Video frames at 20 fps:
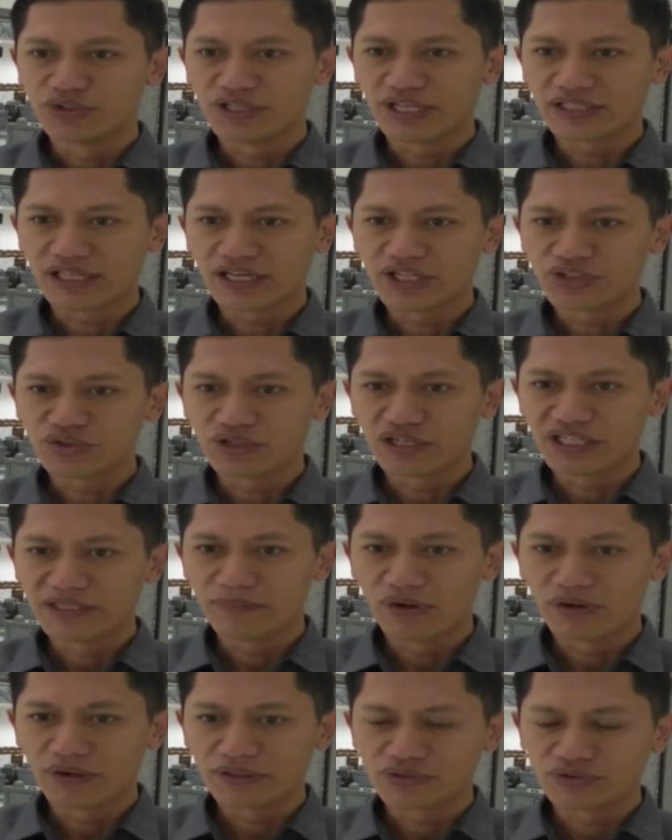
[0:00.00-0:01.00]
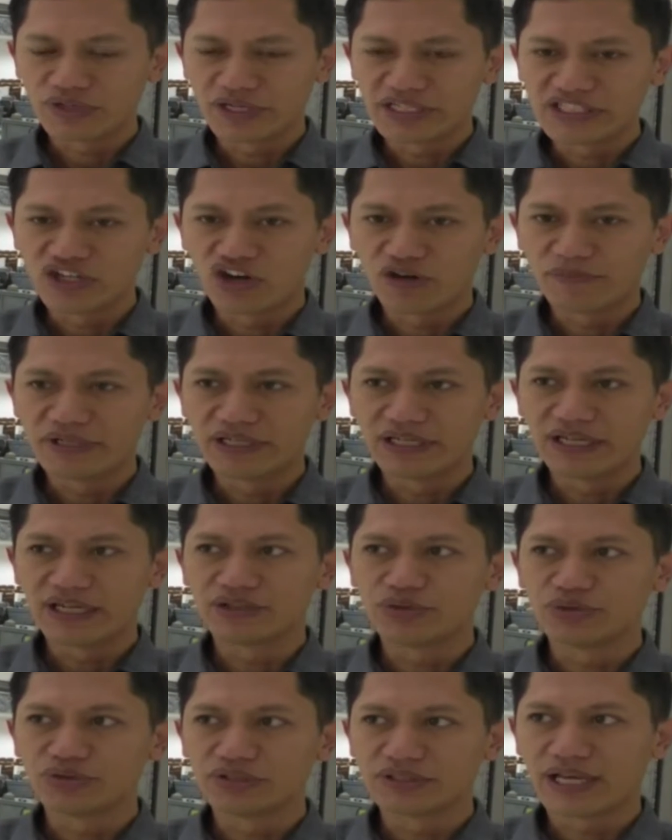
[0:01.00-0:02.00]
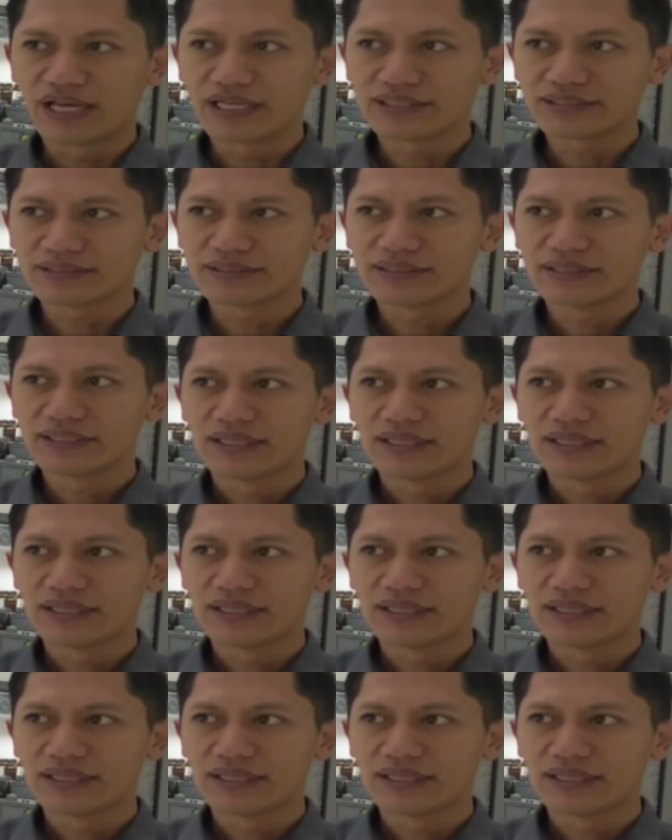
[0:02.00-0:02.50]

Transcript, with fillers: Tentunya tadi sudah dibawa sudah dijawab dengan tuntas.